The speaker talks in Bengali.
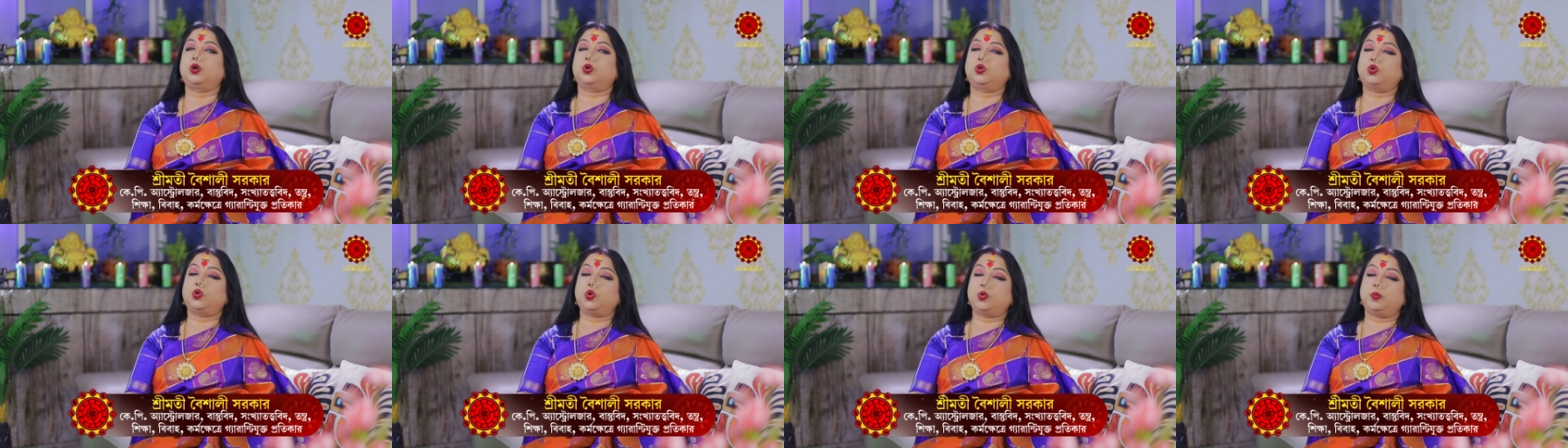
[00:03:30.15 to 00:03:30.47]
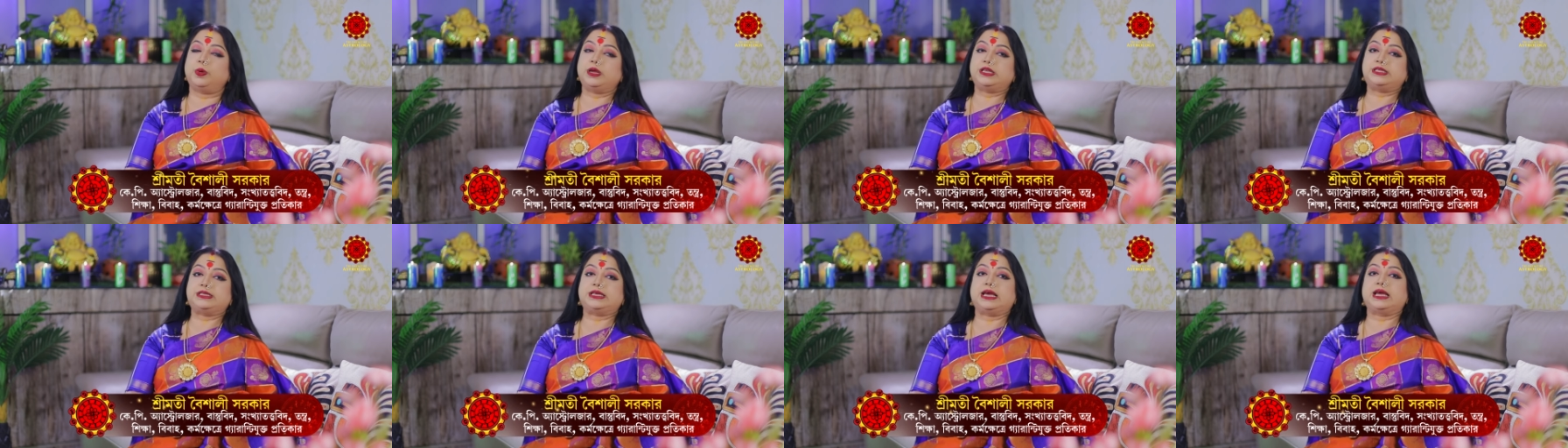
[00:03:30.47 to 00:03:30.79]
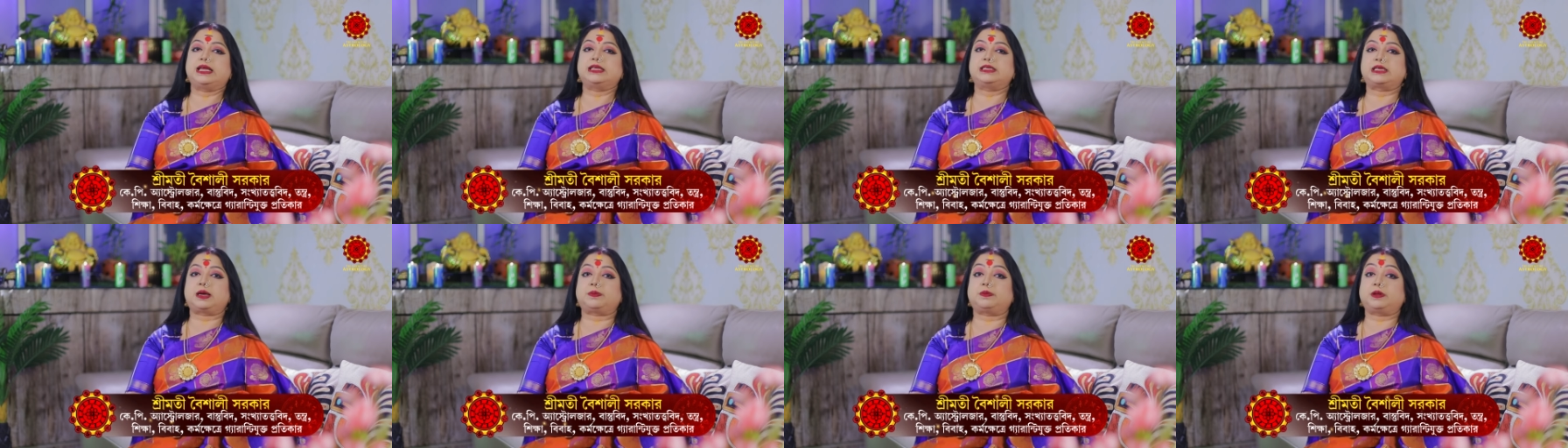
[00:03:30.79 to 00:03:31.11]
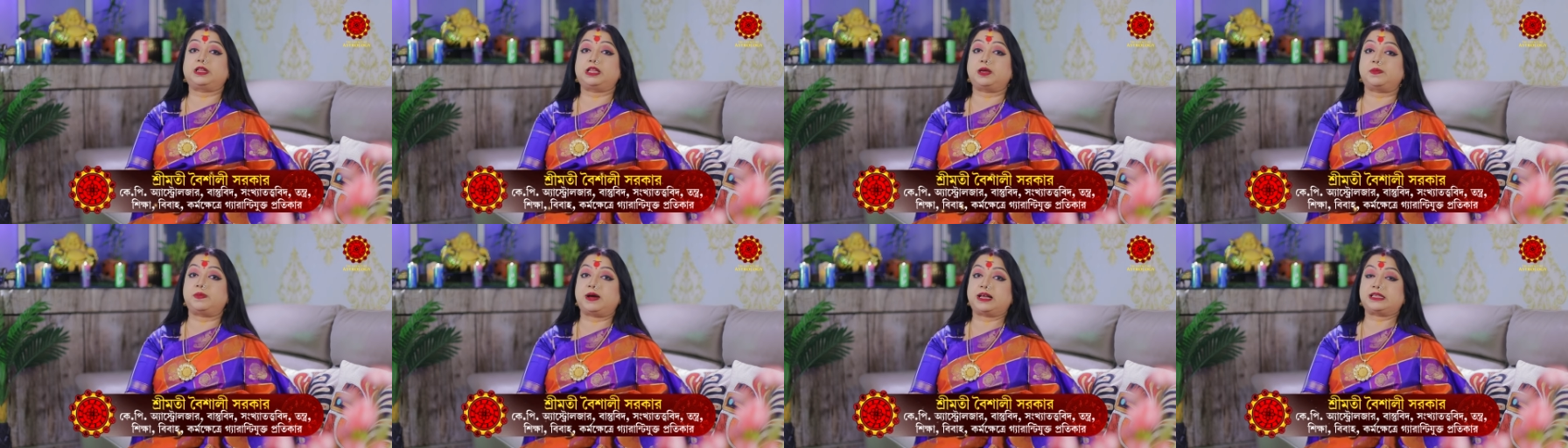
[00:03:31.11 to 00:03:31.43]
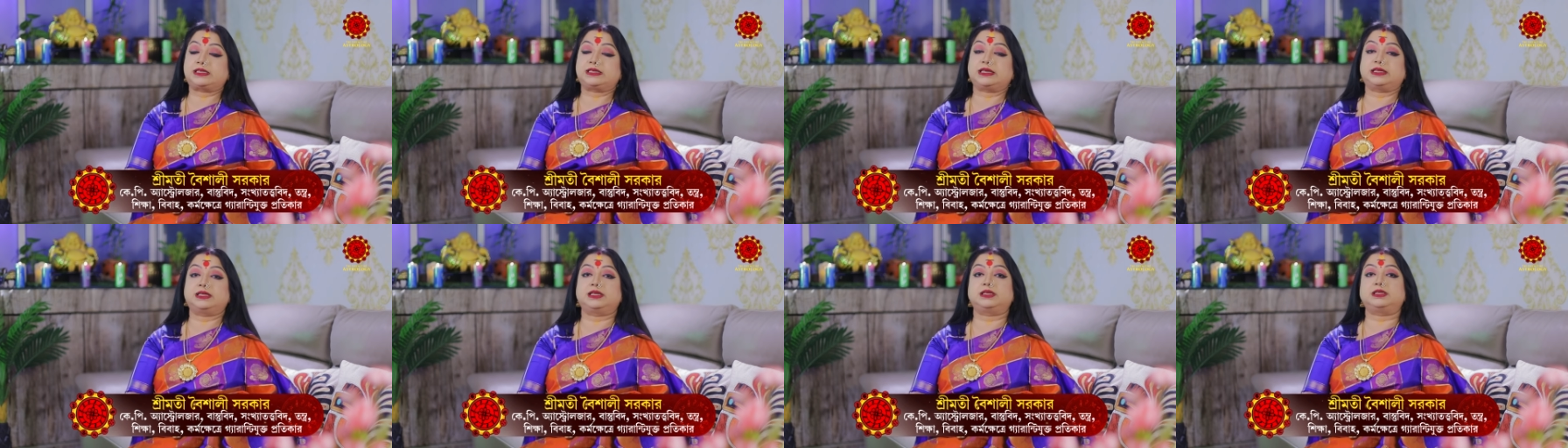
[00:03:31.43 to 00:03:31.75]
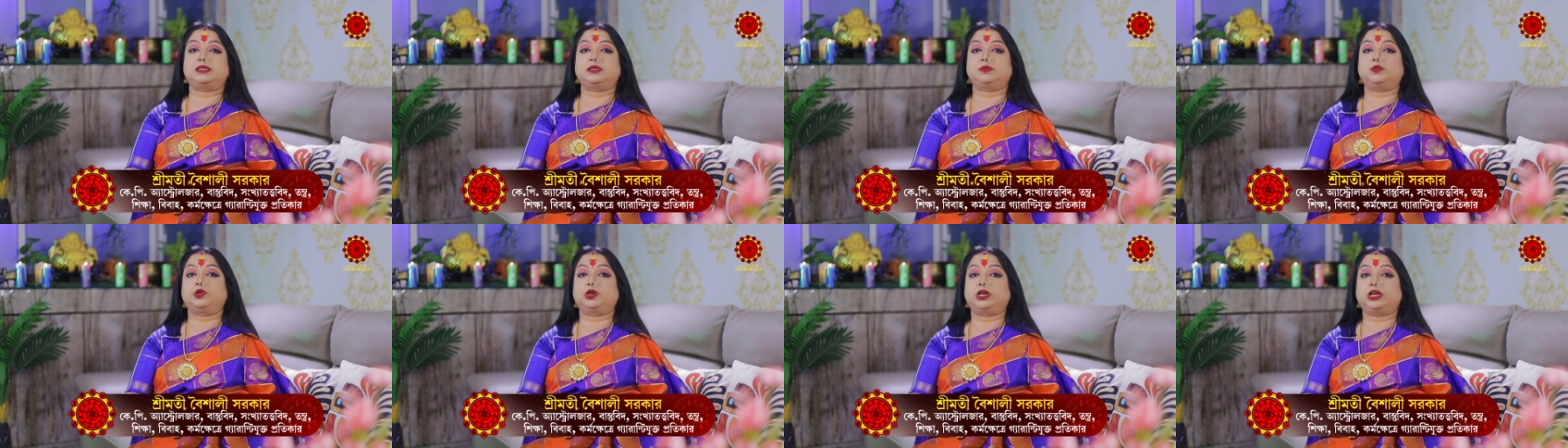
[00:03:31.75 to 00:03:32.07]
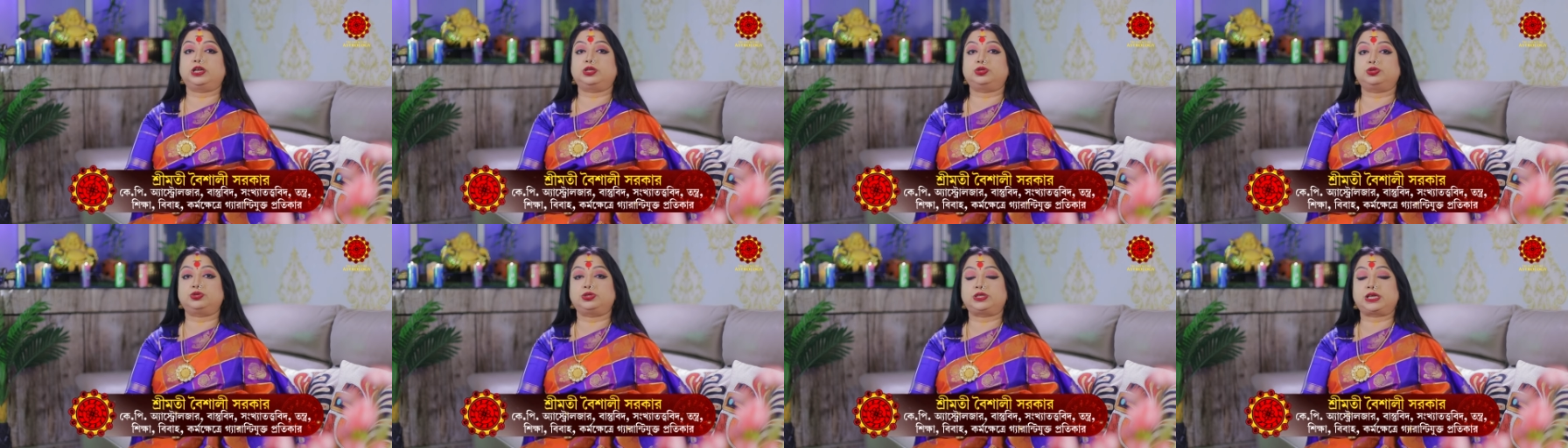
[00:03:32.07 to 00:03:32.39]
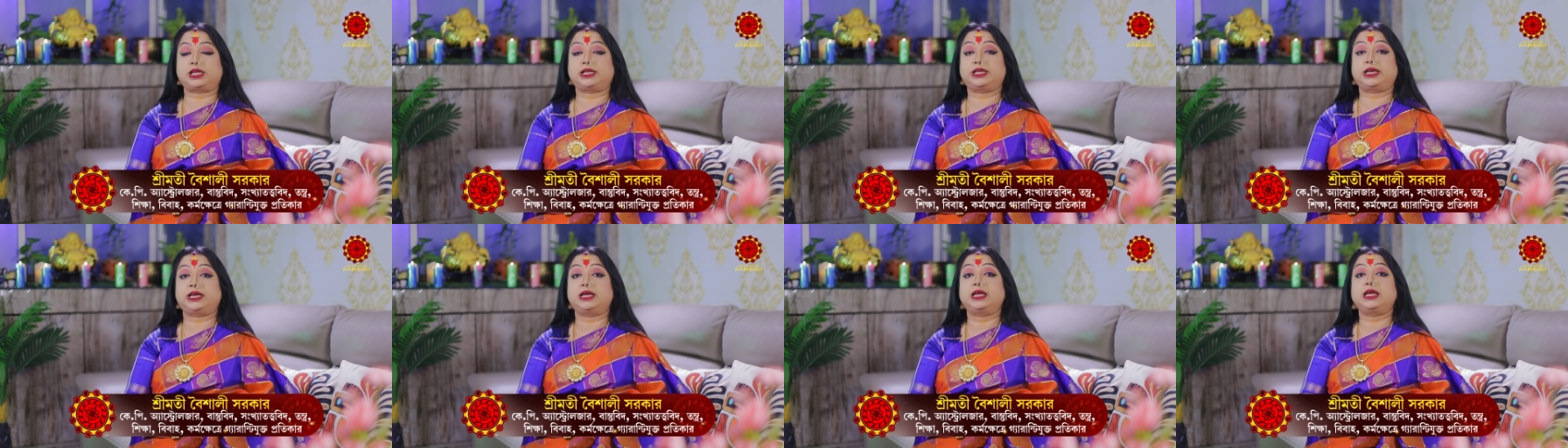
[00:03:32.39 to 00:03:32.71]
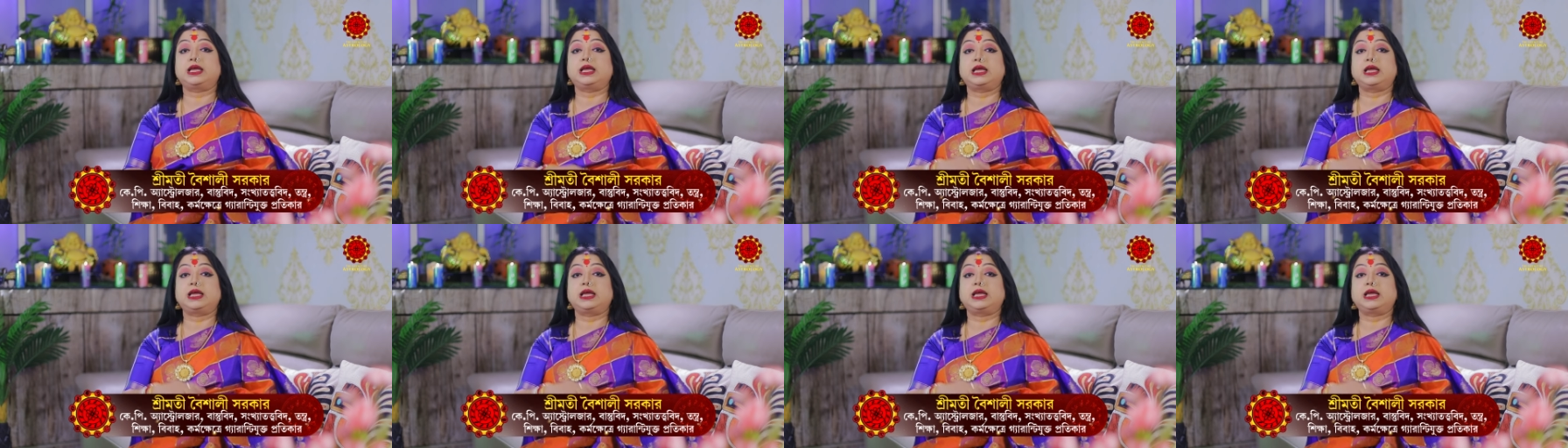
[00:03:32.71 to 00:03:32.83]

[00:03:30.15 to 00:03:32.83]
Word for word: খুবই চেঞ্জ আপনাদের বাচ্চাদের জীবনে কিন্তু যাদের